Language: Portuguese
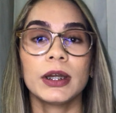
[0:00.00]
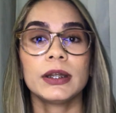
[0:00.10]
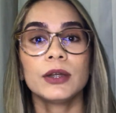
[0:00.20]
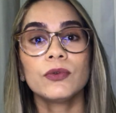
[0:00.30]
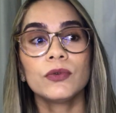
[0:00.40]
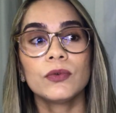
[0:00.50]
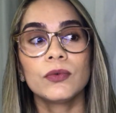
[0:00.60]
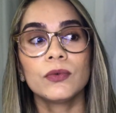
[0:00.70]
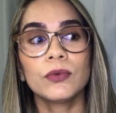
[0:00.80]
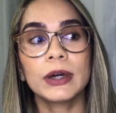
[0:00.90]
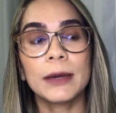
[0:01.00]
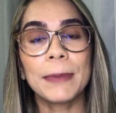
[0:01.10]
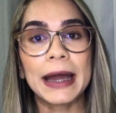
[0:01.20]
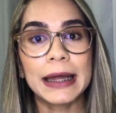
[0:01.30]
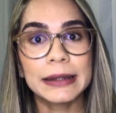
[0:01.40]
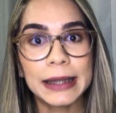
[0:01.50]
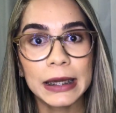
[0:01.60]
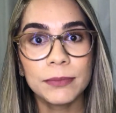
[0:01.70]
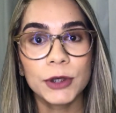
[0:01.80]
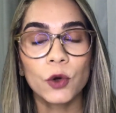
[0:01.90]
né, tanto do, do campo
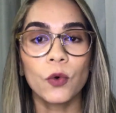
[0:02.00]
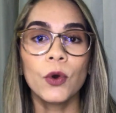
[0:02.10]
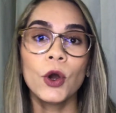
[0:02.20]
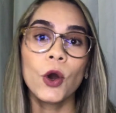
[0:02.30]
acadêmico